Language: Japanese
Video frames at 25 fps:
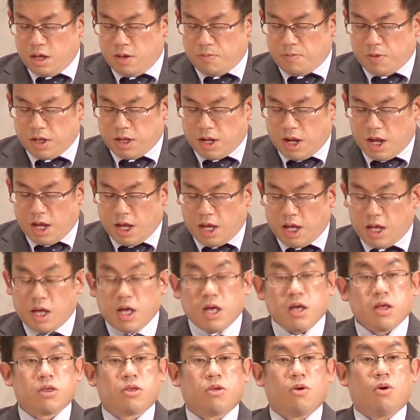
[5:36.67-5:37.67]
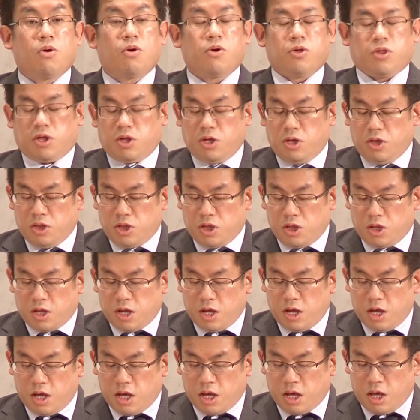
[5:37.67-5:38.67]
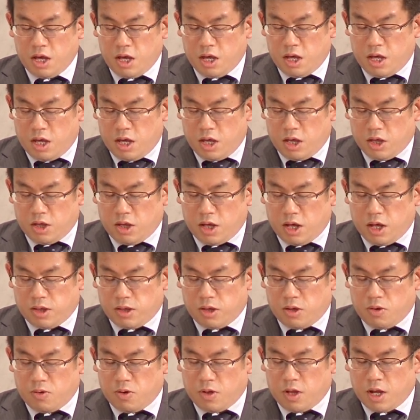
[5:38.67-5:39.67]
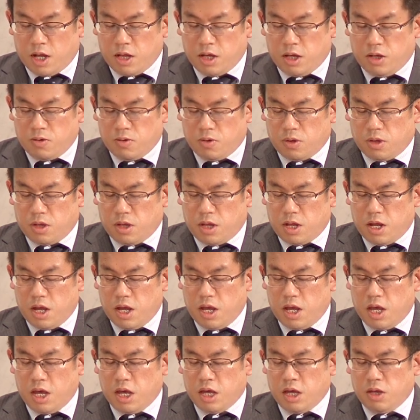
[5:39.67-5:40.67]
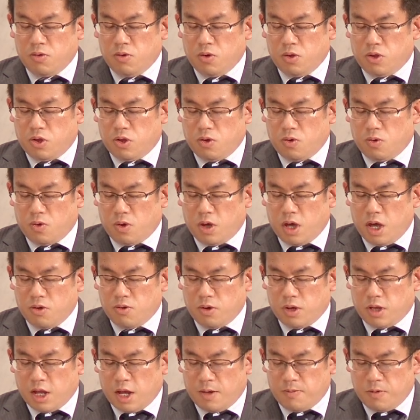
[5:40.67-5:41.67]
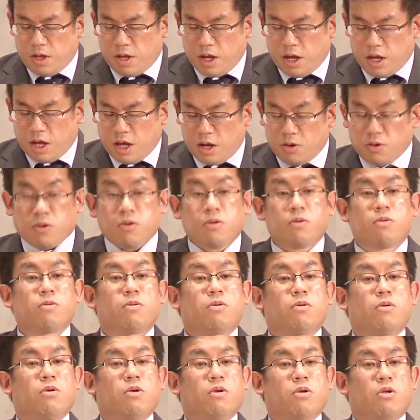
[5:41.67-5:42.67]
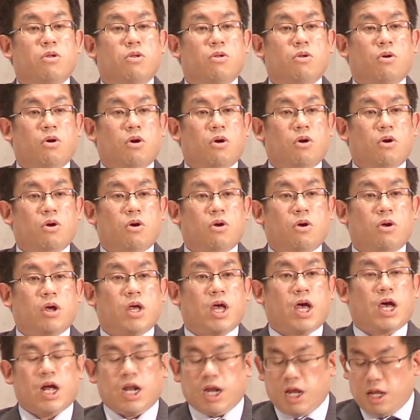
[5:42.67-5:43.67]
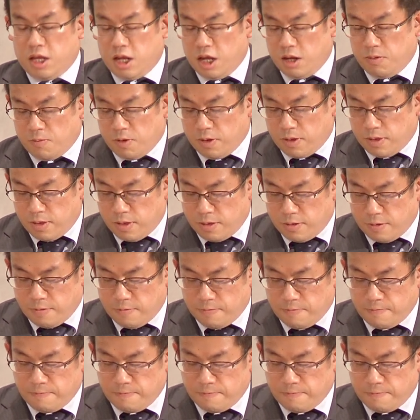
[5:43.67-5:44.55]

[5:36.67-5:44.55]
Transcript: またそう信じてイエスの名によって命を得るためであると書かれています。